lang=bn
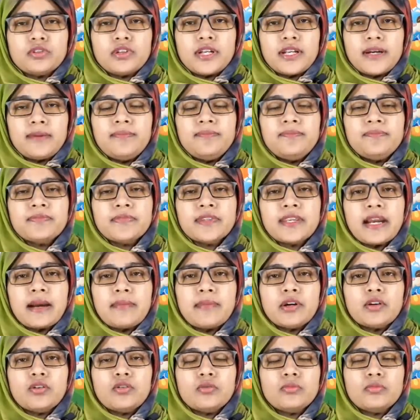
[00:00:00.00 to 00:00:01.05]
করলাম
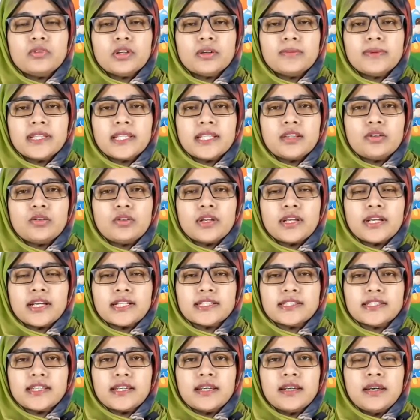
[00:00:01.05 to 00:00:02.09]
আমার কোমরে ব্যথা ধরে
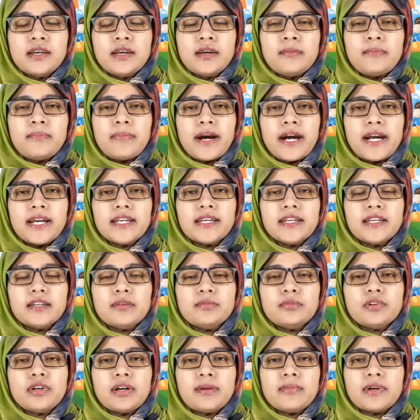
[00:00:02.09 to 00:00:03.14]
গেছে পায়ে
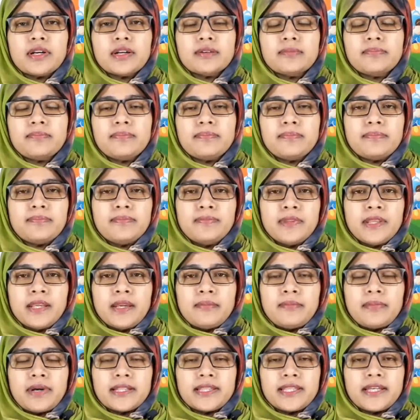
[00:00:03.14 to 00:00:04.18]
এবং আমার
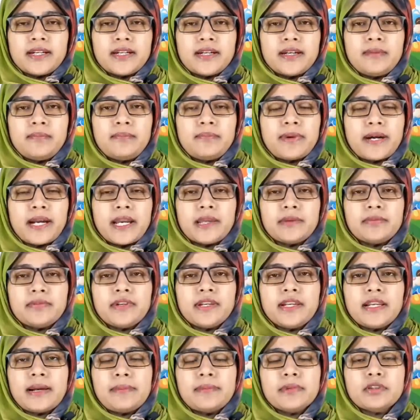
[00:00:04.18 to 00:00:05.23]
মাথার ঘাম পায়ে
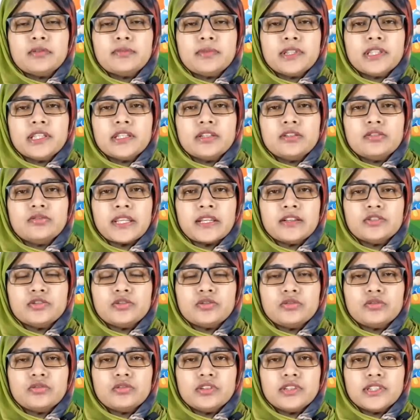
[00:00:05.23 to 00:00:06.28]
ফেলে আমি তোমাদের
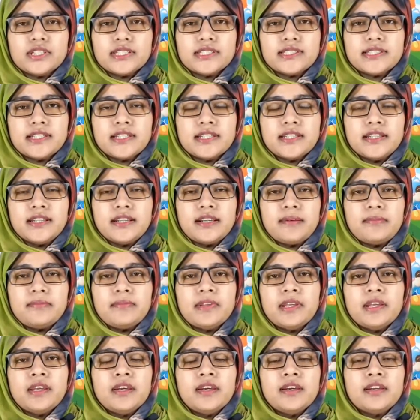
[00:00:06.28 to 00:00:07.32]
জন্য ড্রেস এনে দিলাম
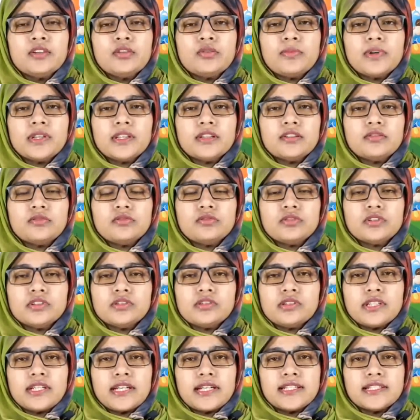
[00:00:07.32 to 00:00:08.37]
তোমাদের কোনো
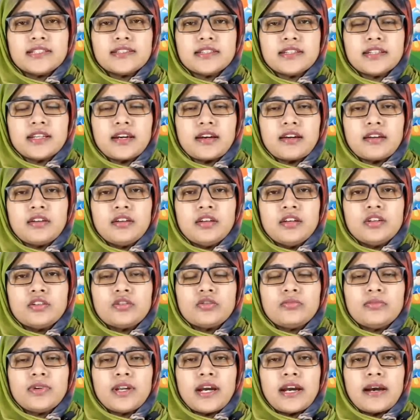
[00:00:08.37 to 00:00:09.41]
কিছু যা আসছে না
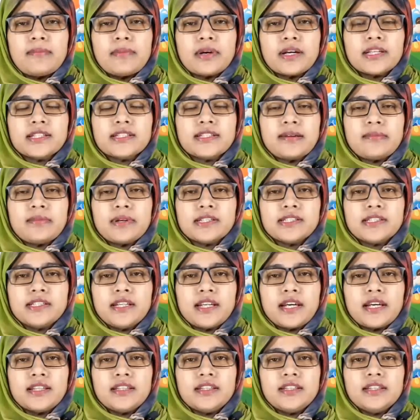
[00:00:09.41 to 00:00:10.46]
তোমরা আমাকে সাবাসি
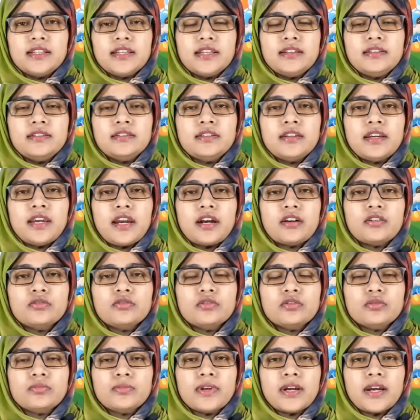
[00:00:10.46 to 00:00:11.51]
না দিয়ে এখন
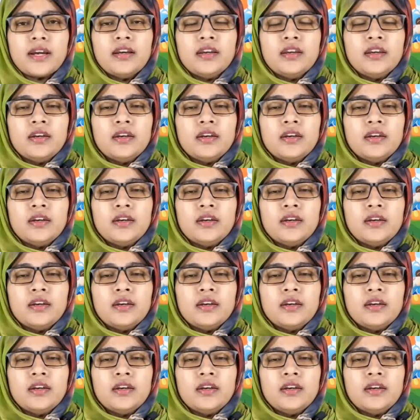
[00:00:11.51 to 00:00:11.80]
তোমরা